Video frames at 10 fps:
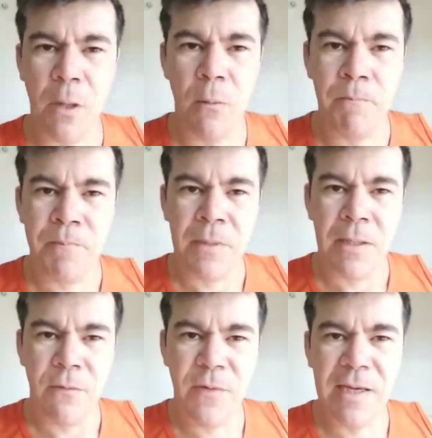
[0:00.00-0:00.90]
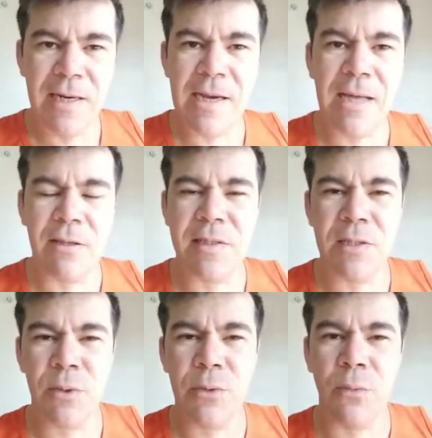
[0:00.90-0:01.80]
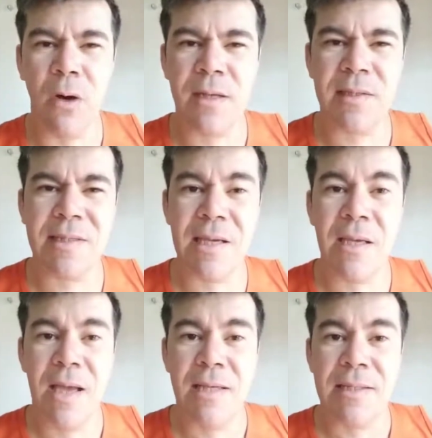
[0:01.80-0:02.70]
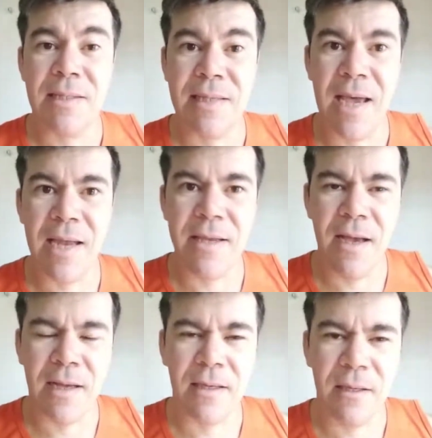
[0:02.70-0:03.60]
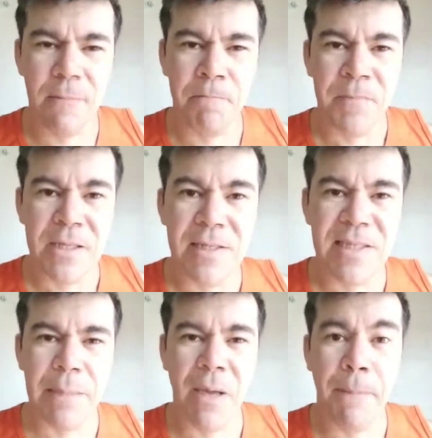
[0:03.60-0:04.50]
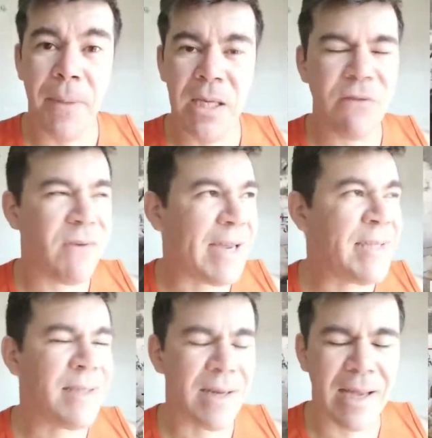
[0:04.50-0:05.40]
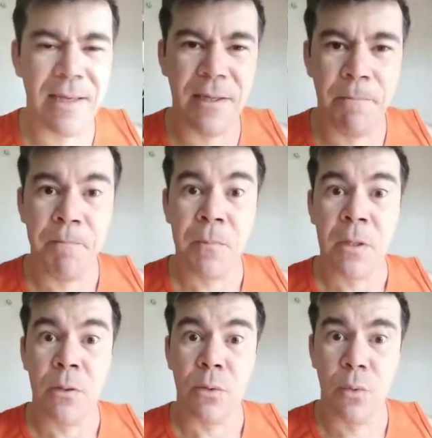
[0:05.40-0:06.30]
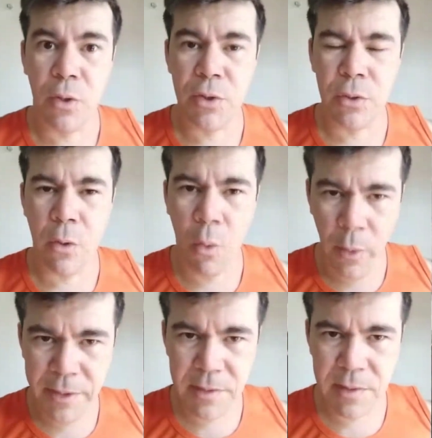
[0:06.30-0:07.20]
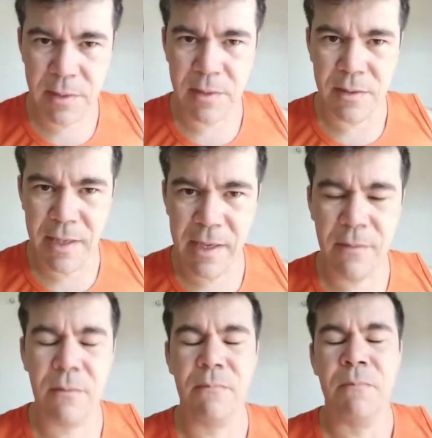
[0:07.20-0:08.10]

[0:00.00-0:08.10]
Então, fica ligado, às 18 horas tem série aqui de Cyberpunk. Vai entrar aí dois jogões, né?